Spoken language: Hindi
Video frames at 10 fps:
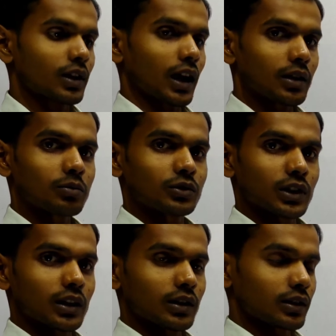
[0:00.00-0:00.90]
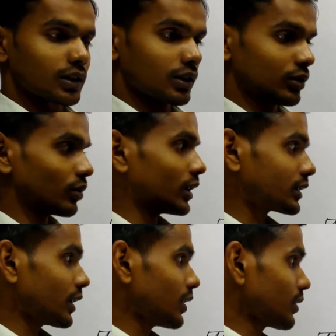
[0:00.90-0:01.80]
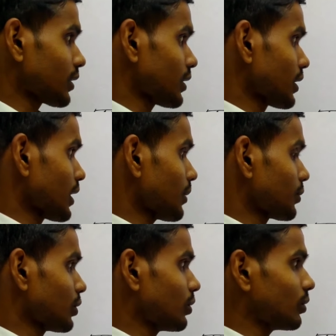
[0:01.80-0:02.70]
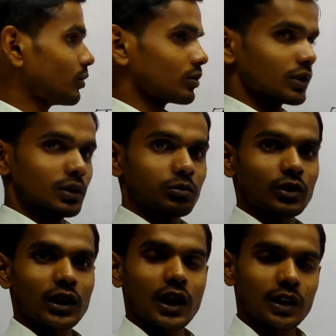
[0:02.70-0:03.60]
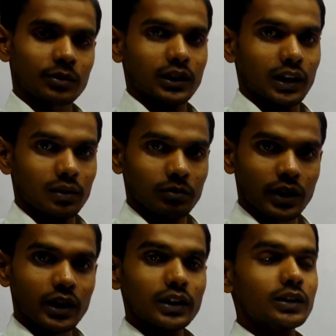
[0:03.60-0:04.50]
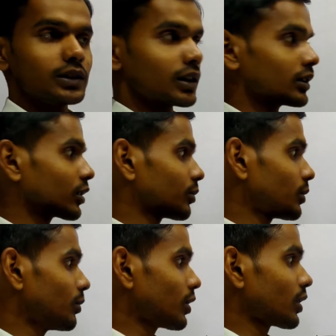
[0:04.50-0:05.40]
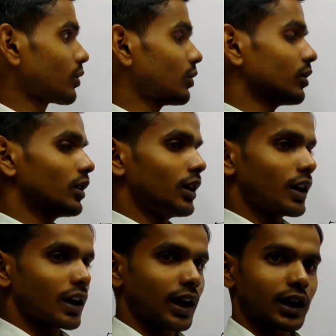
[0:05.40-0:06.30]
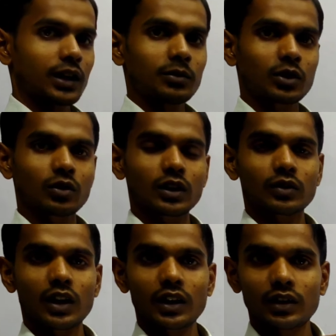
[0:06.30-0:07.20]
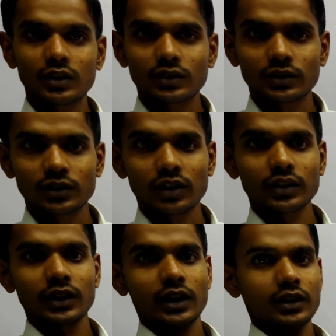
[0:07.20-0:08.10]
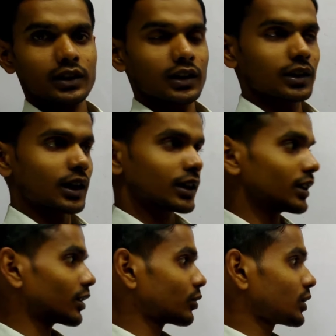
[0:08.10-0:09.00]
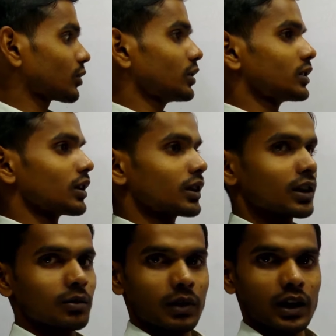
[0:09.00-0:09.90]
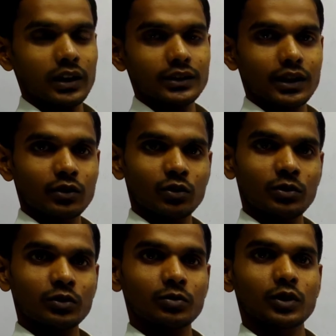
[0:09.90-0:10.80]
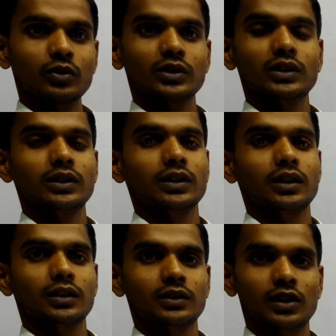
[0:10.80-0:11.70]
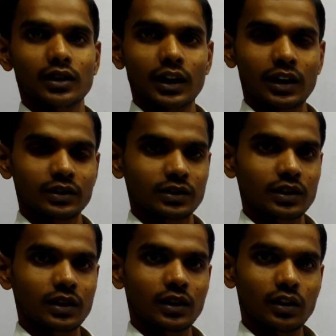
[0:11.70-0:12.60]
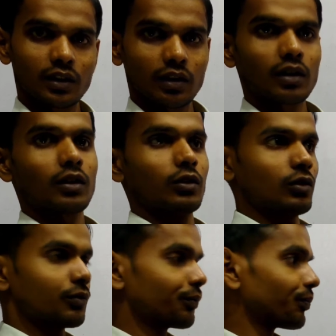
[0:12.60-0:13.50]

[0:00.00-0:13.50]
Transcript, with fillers: कारण पूछा कि क्यों ऐसा करेंगे आप तो उसने पूरी कहानी बताई कि मैं चंद्रगुप्त मौर्य को खाने में थोड़ा थोड़ा जहर दिया करता था ताकि अगर उसे कोई जहर देकर मारना चाहे तो भी उस पर किसी जहर का असर न हो